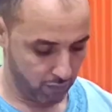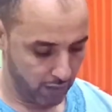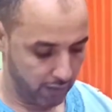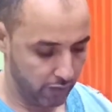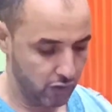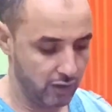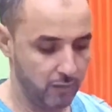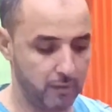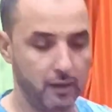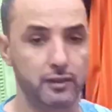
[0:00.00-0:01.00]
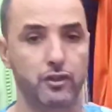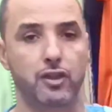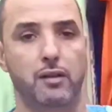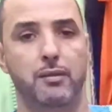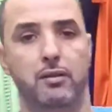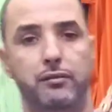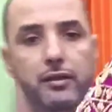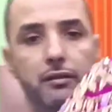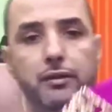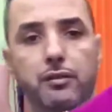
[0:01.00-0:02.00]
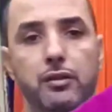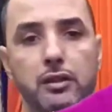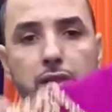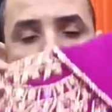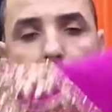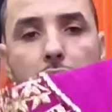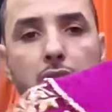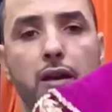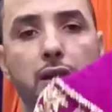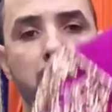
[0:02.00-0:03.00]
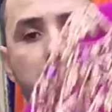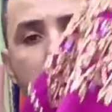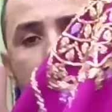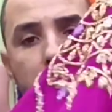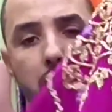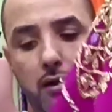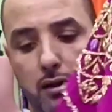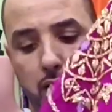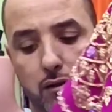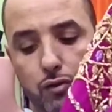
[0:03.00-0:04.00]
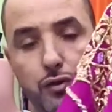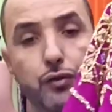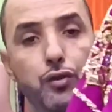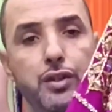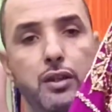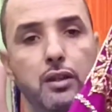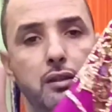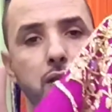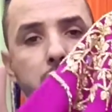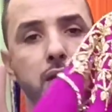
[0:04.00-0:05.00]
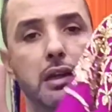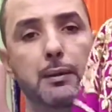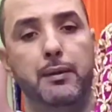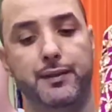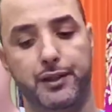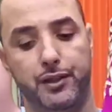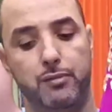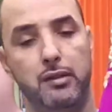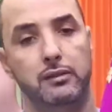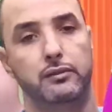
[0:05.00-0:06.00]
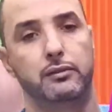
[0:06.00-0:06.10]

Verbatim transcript: واخر جلابه غادي نشارك معكم في الفيديو هذا ان شاء الله هي هاد غوز فوشيا هذا اللي بنفس الرشمه